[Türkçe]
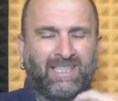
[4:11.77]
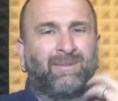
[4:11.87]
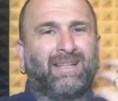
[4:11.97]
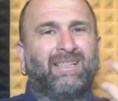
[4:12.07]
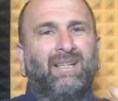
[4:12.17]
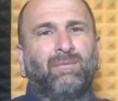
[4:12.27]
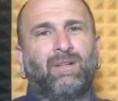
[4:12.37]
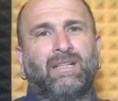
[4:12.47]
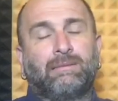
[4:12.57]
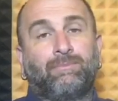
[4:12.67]
ne zaman
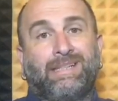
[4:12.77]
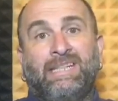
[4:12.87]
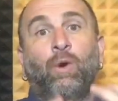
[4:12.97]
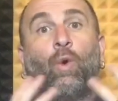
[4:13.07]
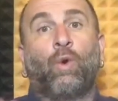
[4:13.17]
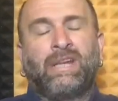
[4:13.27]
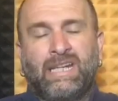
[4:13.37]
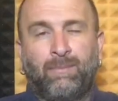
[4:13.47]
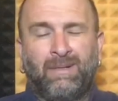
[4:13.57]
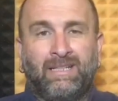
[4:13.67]
e, iyi
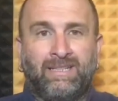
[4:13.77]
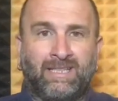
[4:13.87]
oynayabildi.